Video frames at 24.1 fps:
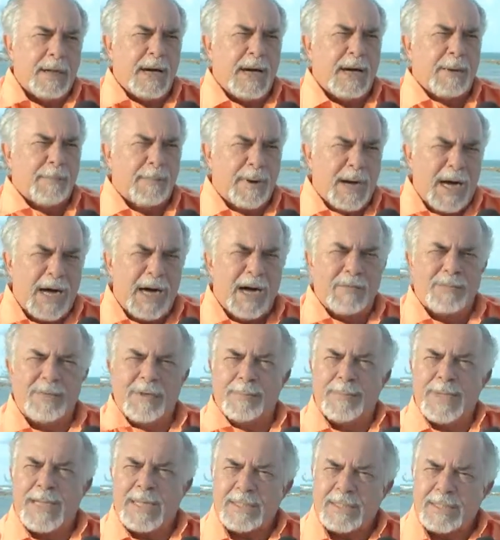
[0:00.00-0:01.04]
A BAV,
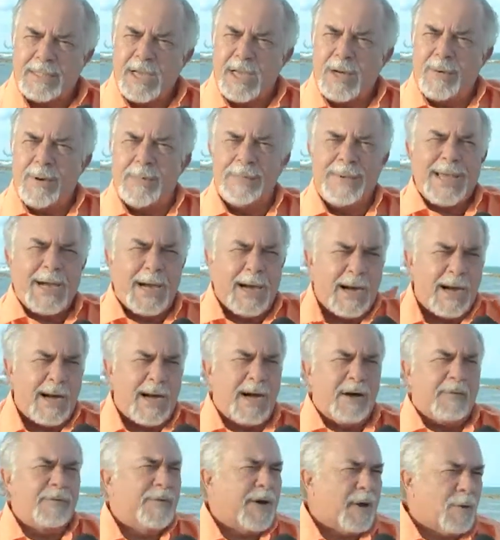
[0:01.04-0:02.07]
a Brasil, a BH,
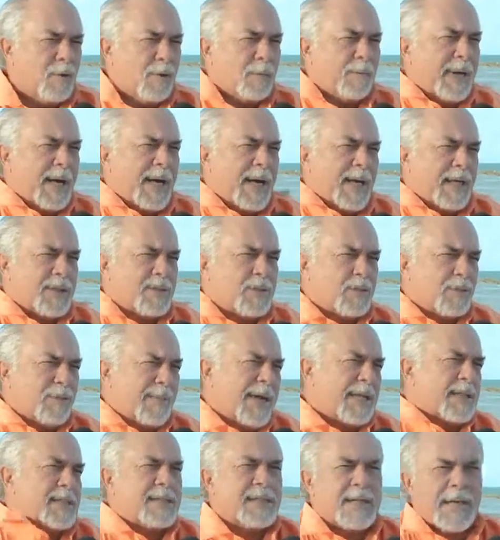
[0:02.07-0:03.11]
a Fé Comércio,
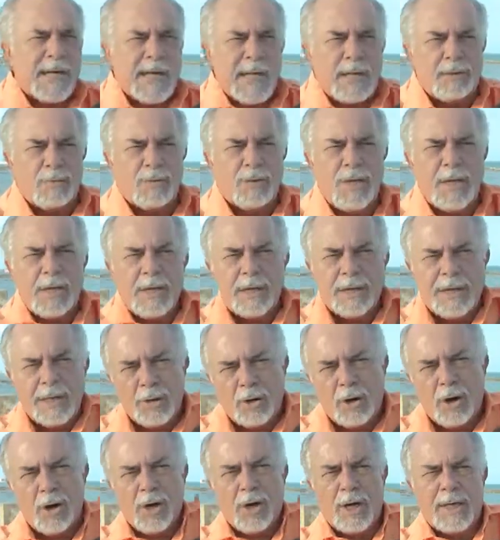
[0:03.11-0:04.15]
Marcelo
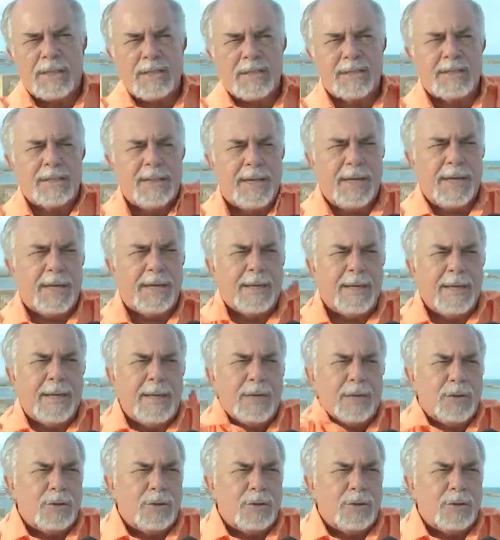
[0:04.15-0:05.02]
Heróis né?